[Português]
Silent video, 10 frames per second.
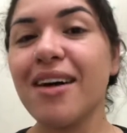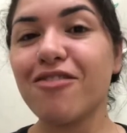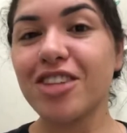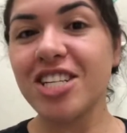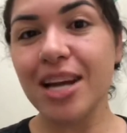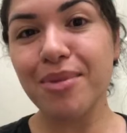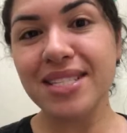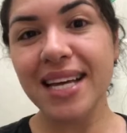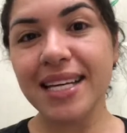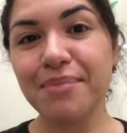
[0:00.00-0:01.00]
Vou deixar meu
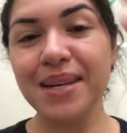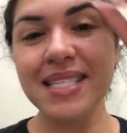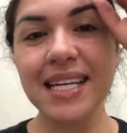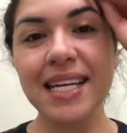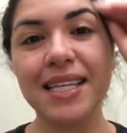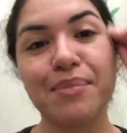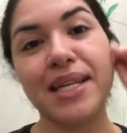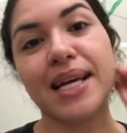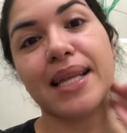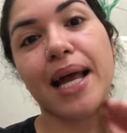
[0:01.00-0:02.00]
Instagram passando aqui
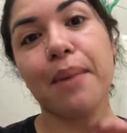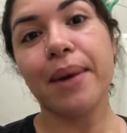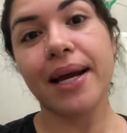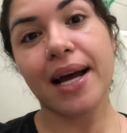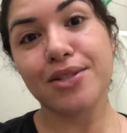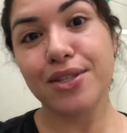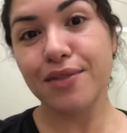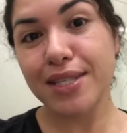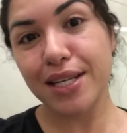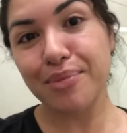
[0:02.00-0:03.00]
também na tela para caso se
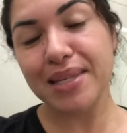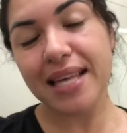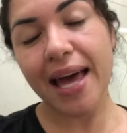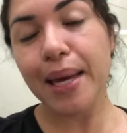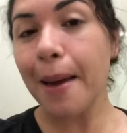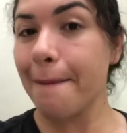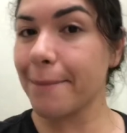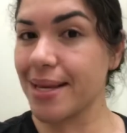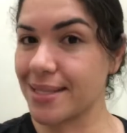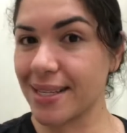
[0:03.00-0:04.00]
você não me segue,
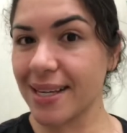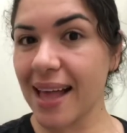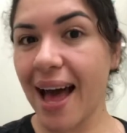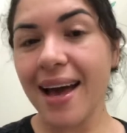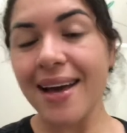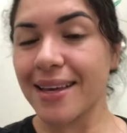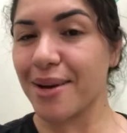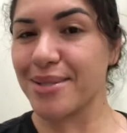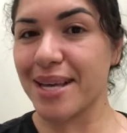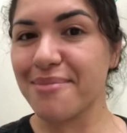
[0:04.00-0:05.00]
me seguir lá,
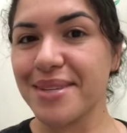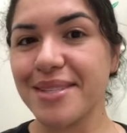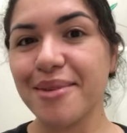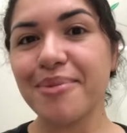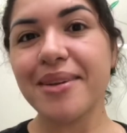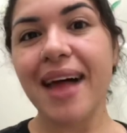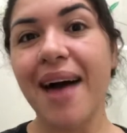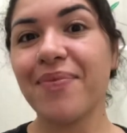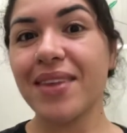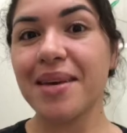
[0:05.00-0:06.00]
que eu sempre estou por lá.